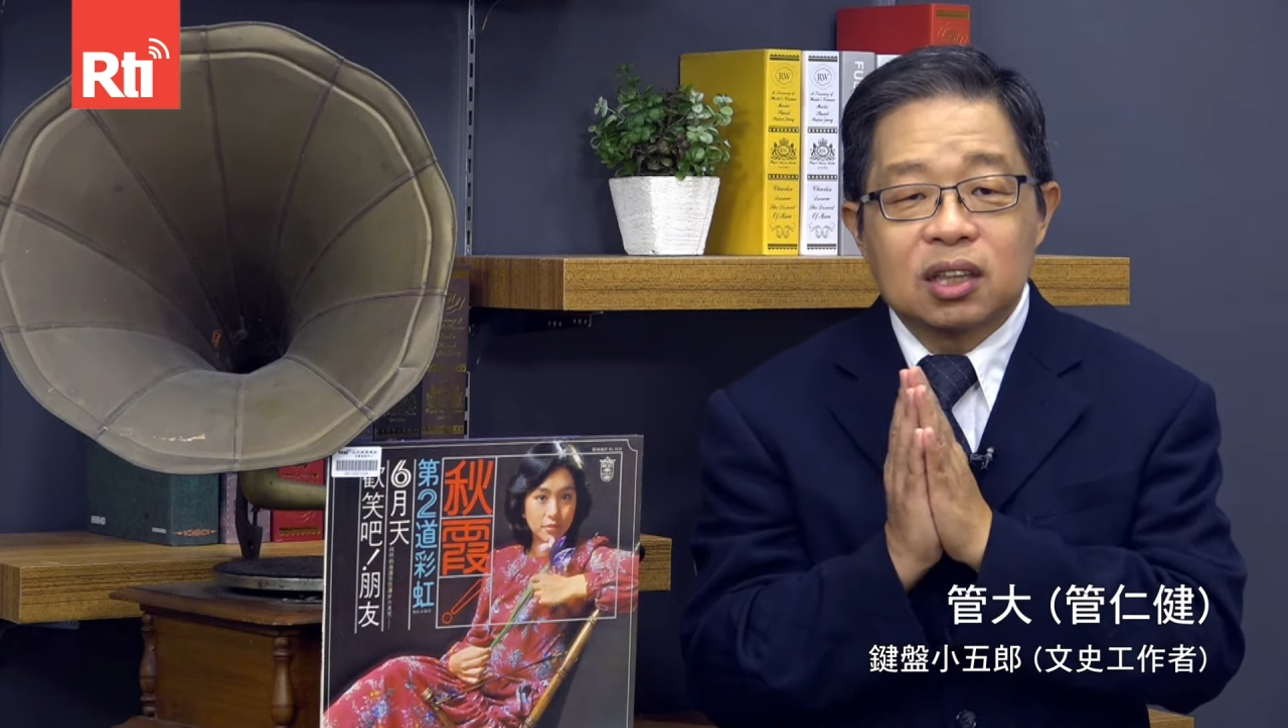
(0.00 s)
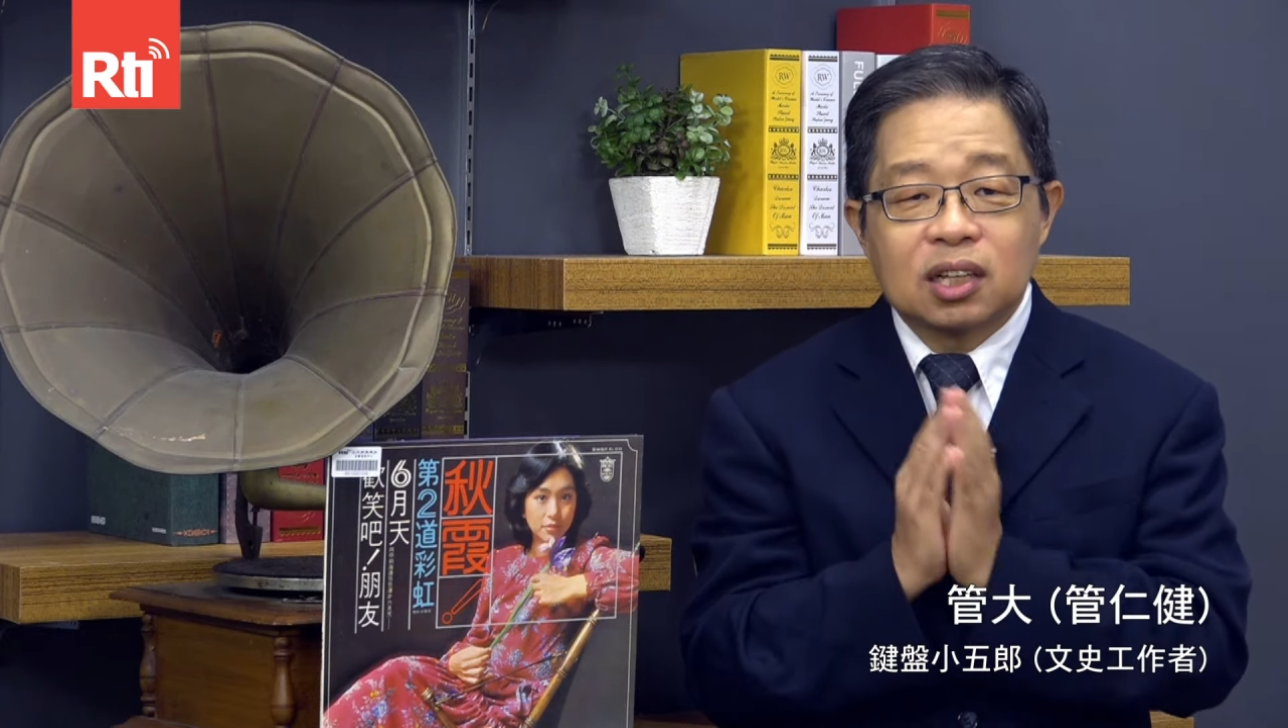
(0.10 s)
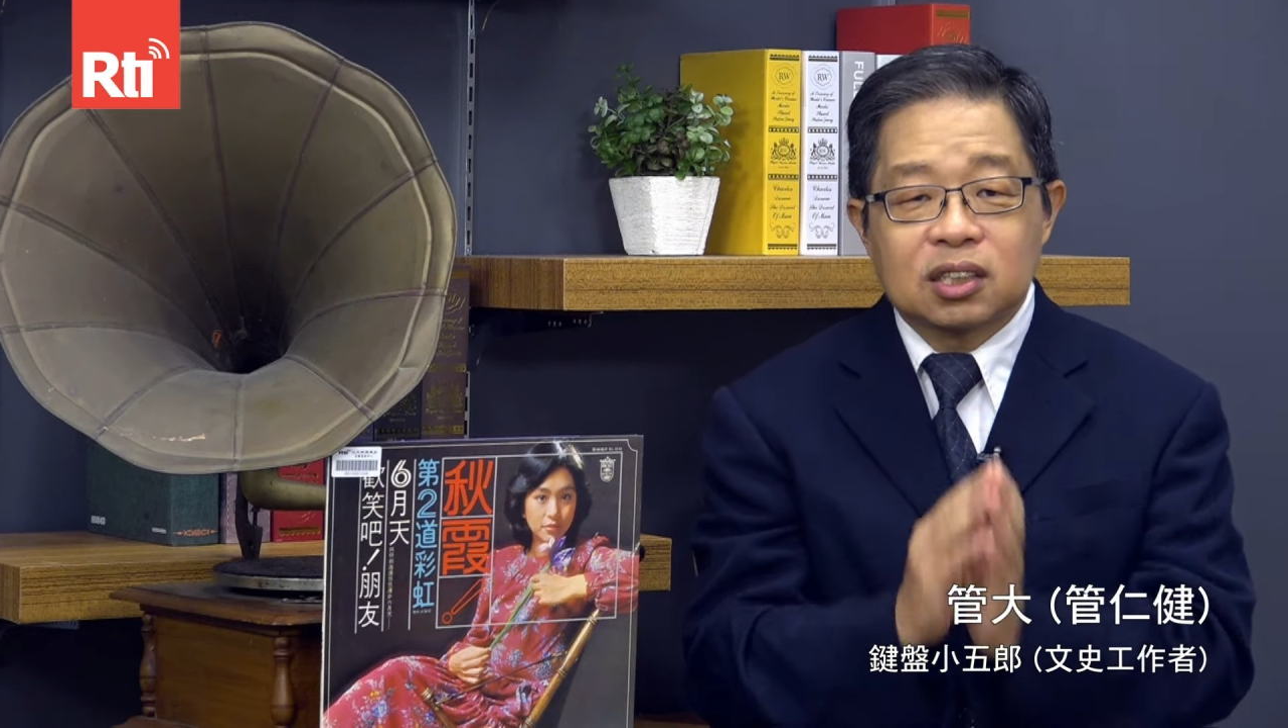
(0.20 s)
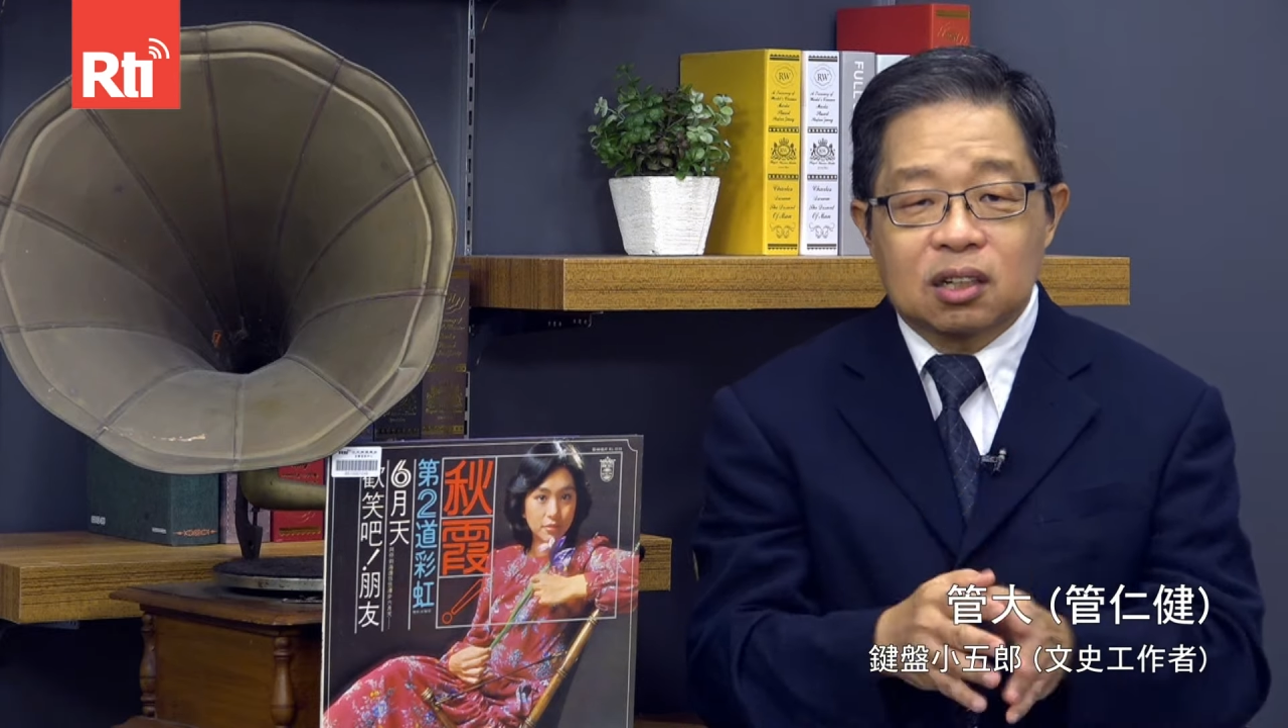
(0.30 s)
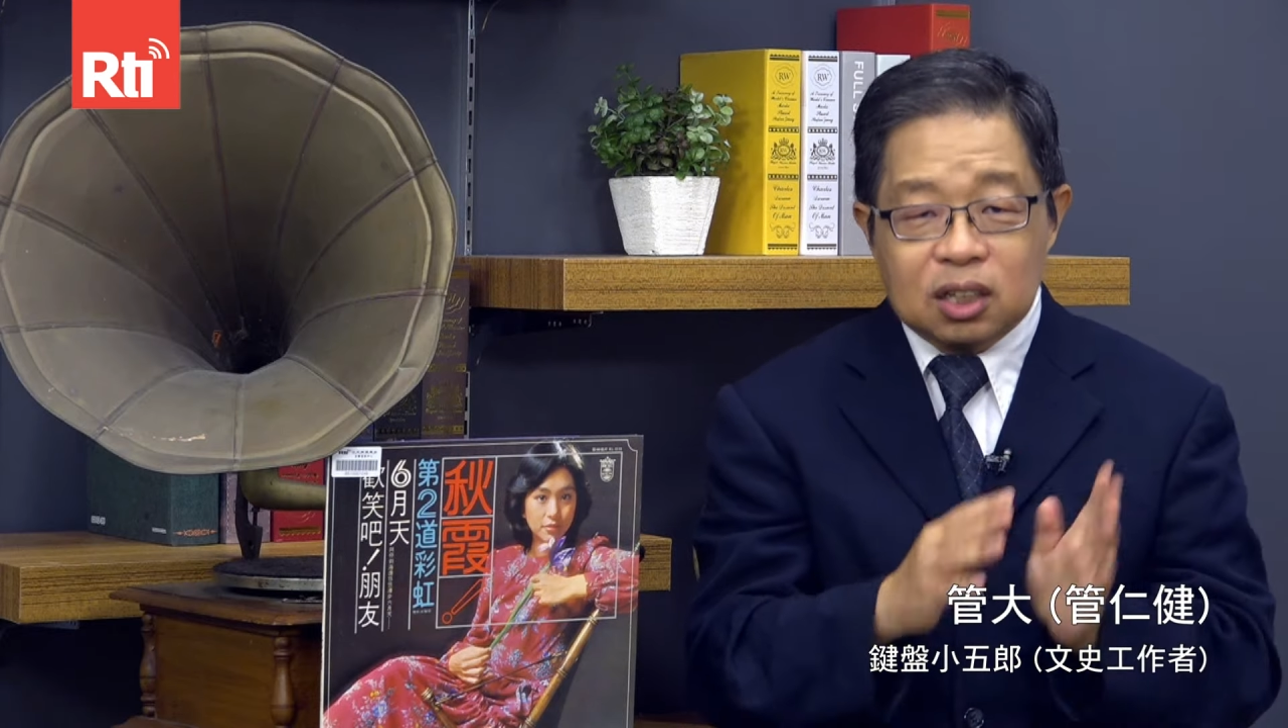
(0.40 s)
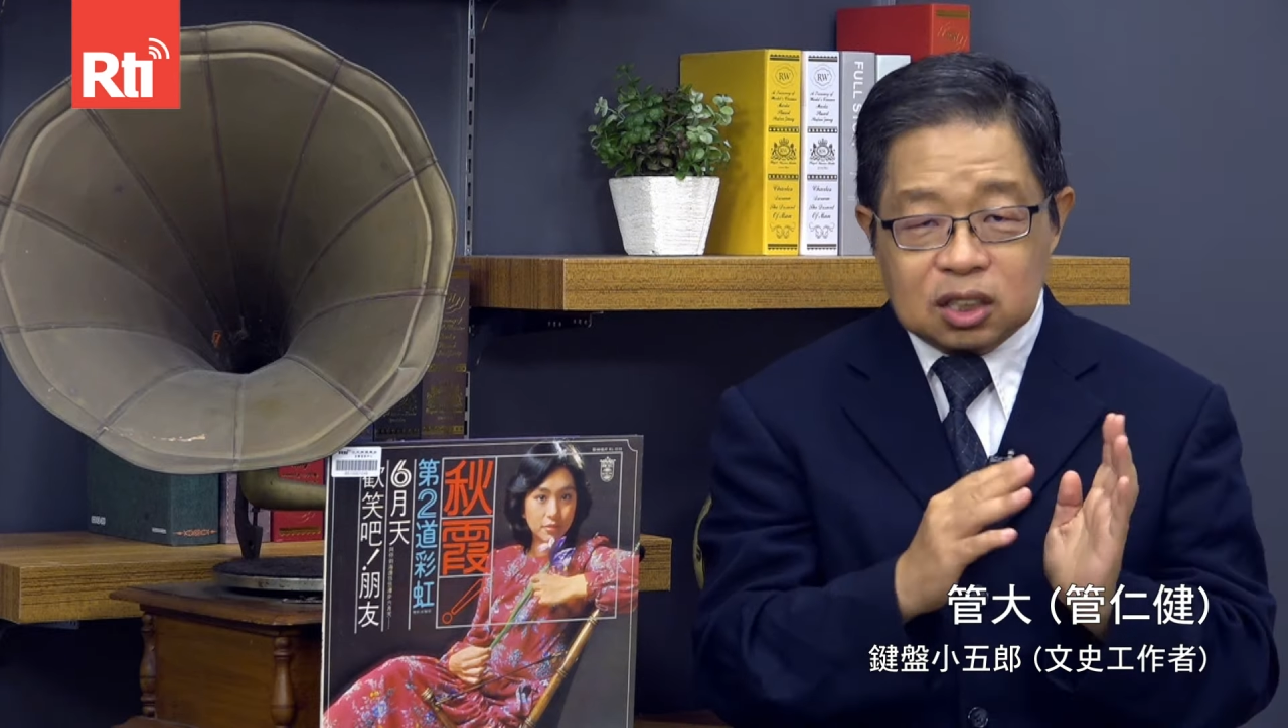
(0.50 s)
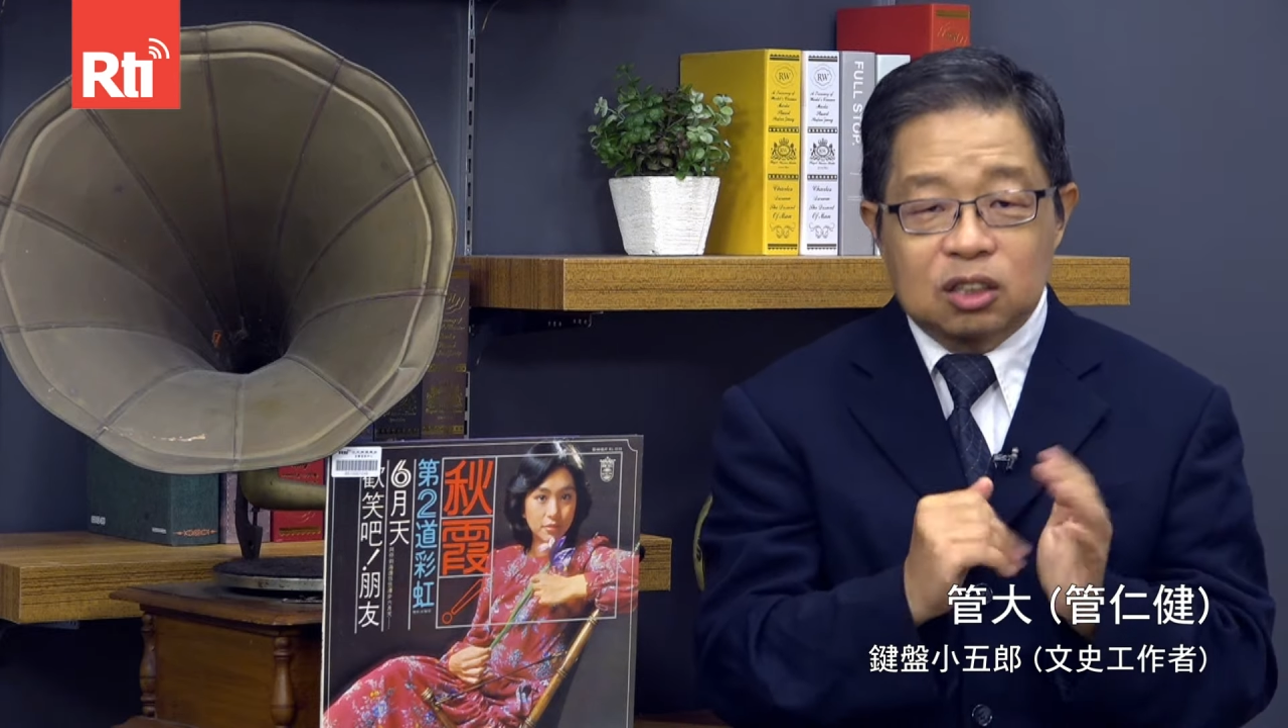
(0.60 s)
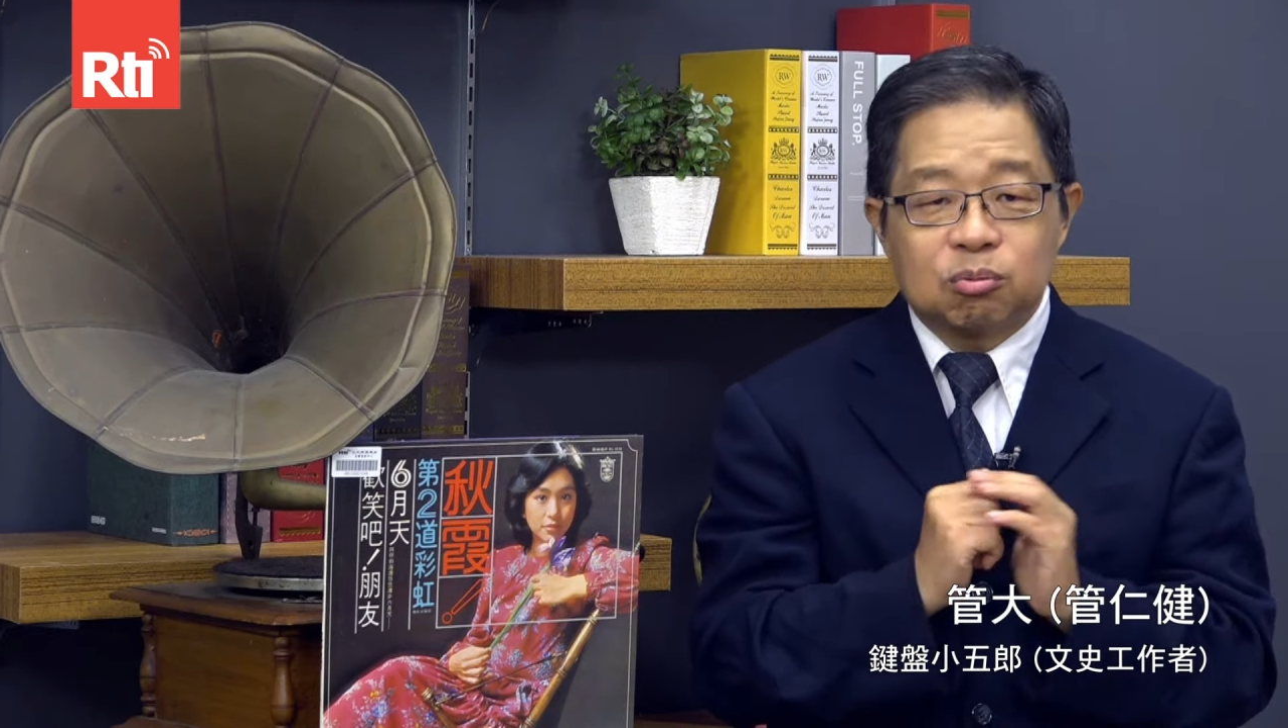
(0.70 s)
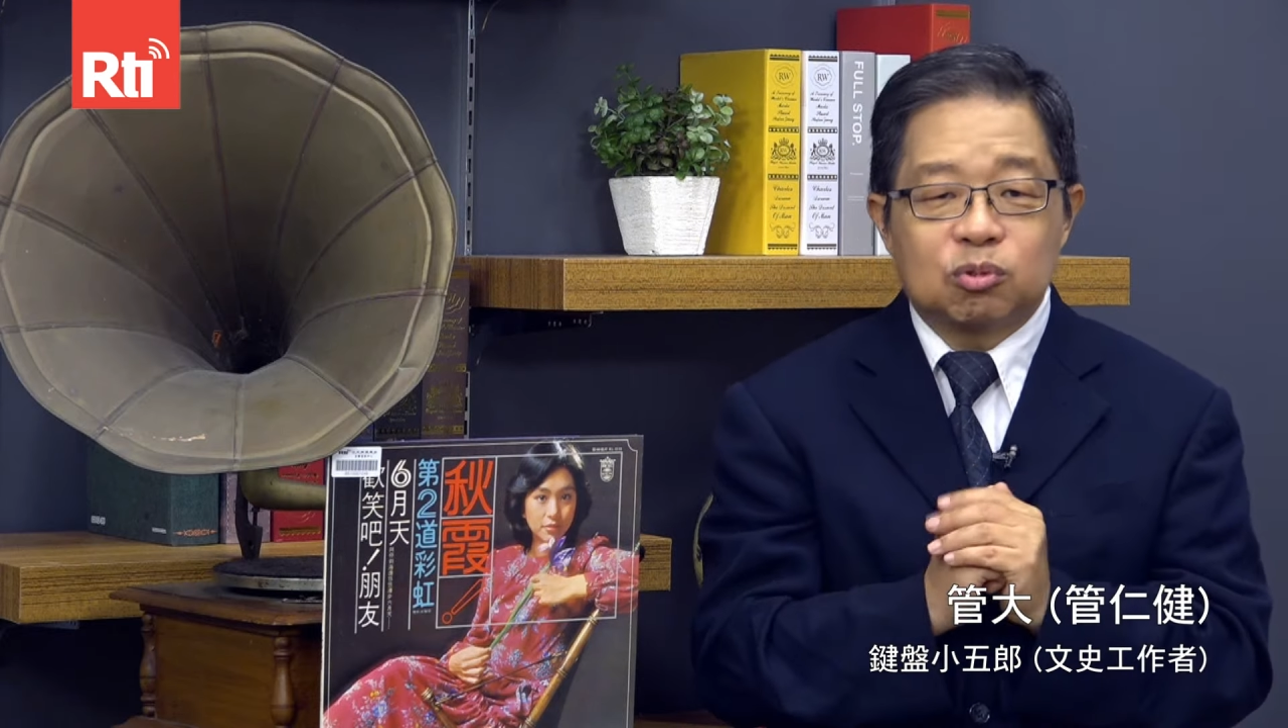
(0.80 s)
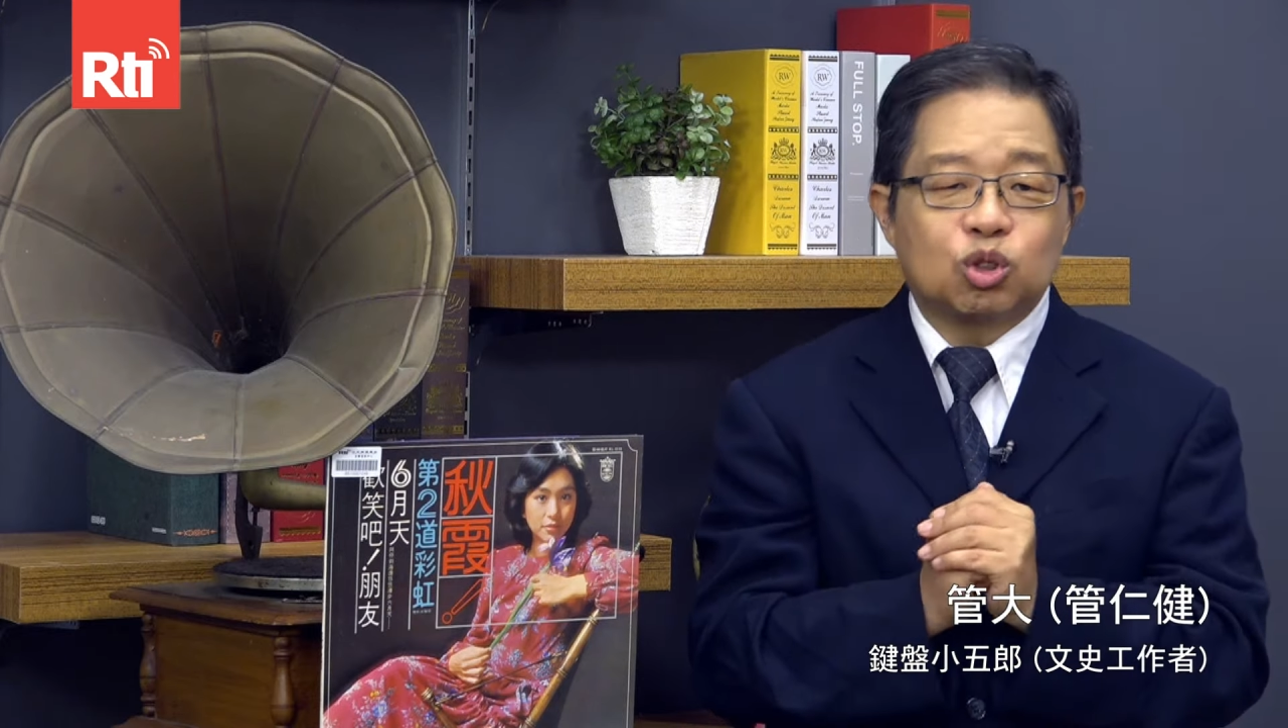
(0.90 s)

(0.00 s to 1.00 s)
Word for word: 但是啊，她真的